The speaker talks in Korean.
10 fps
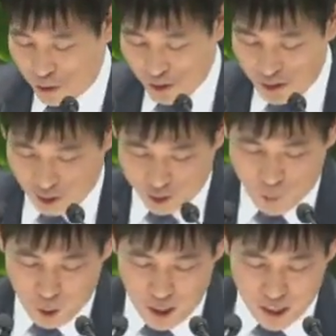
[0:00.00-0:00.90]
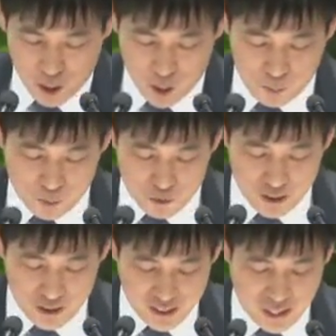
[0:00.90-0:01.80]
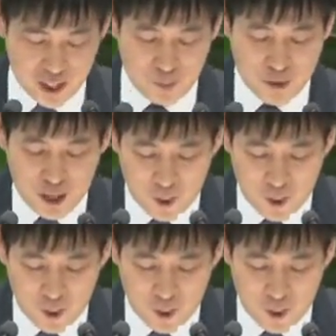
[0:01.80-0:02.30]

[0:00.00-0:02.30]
그것은 바로 하나님이 부르신 자리입니다.